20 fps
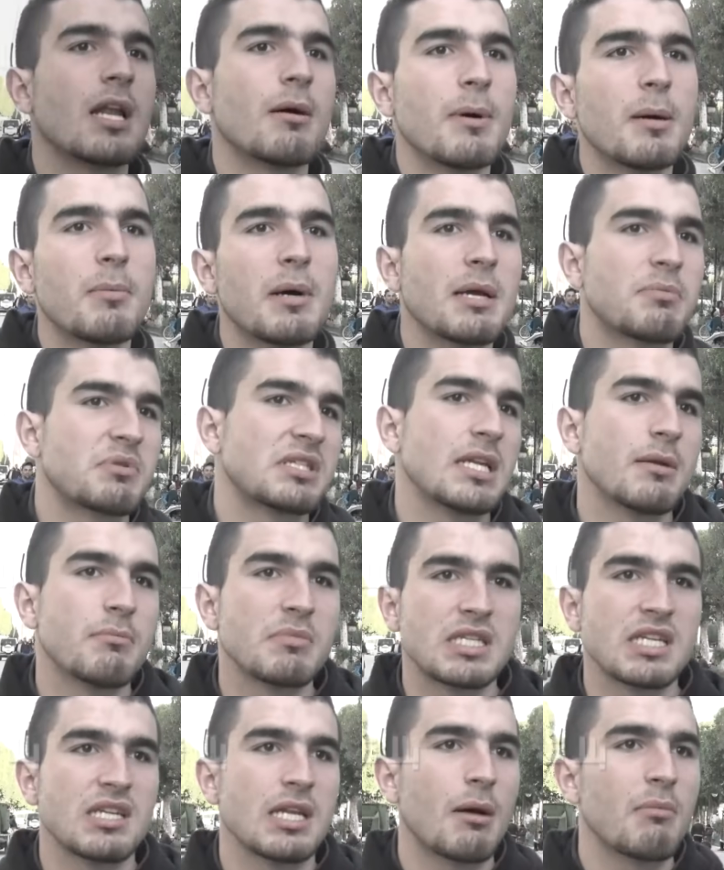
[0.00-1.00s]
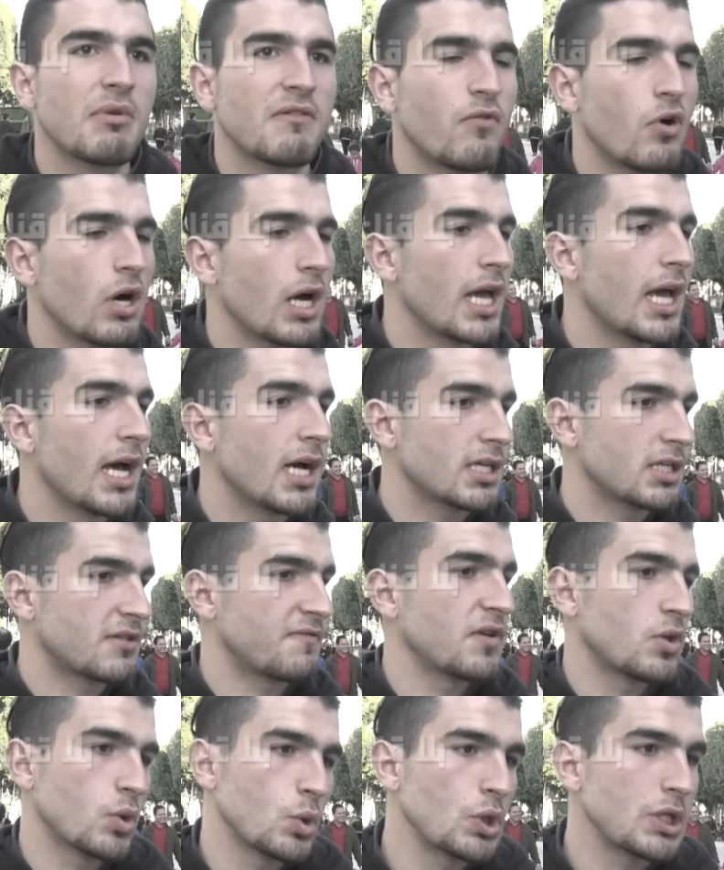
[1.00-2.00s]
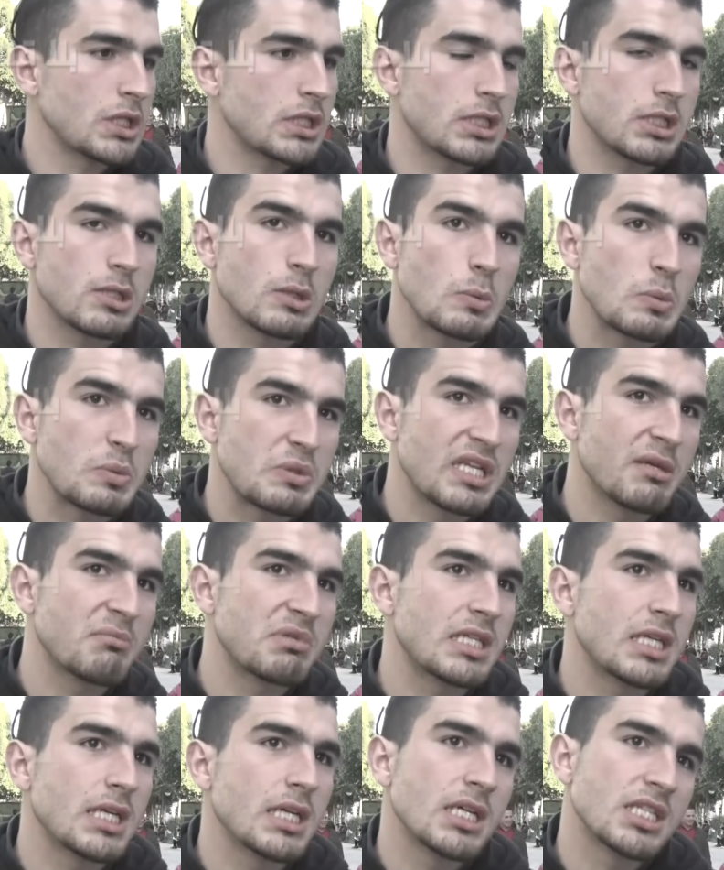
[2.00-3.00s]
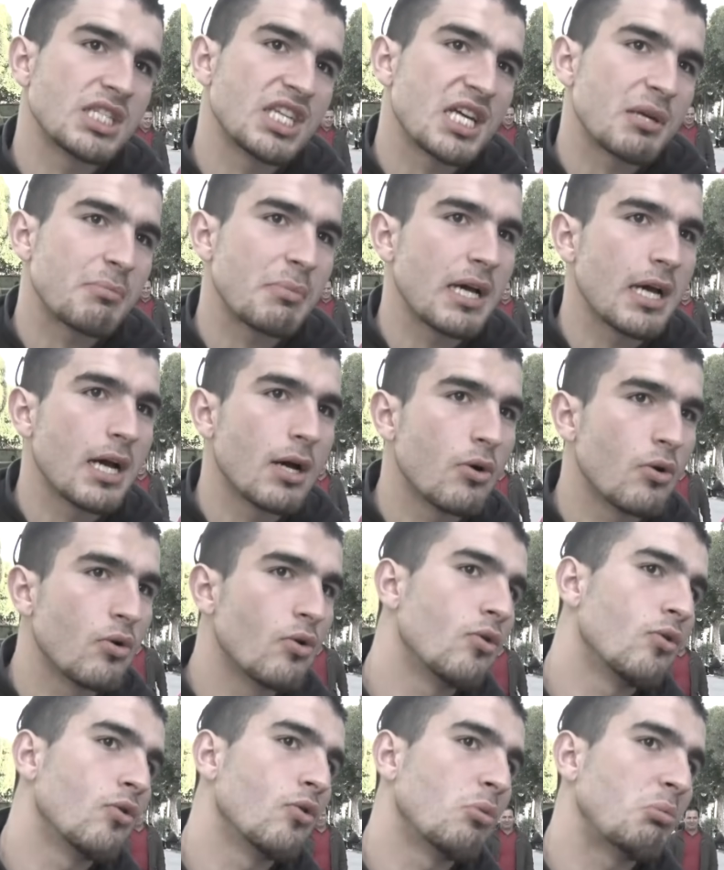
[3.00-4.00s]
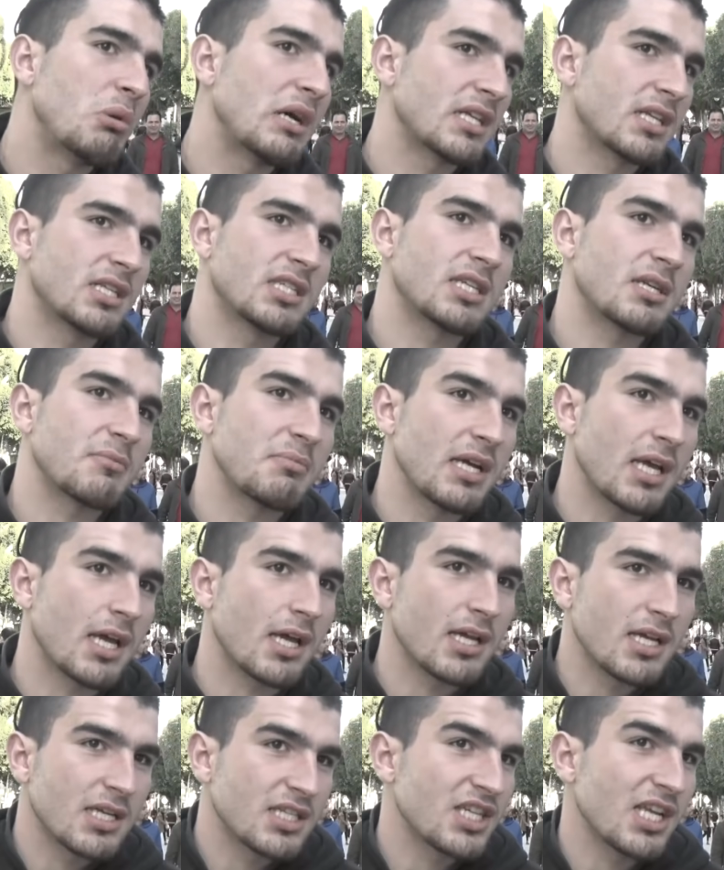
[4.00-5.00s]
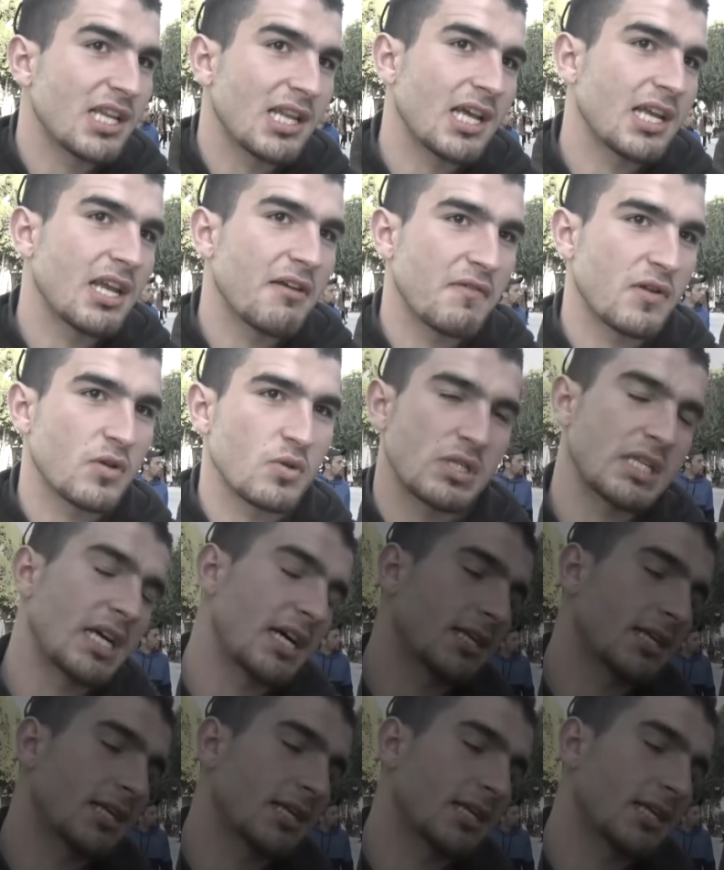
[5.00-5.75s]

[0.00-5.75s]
بابا باش نمشي نعمل فواياج في تونس باش نمشي جربه ومن بعد الجربه يا اخي جيت لهنا في تونس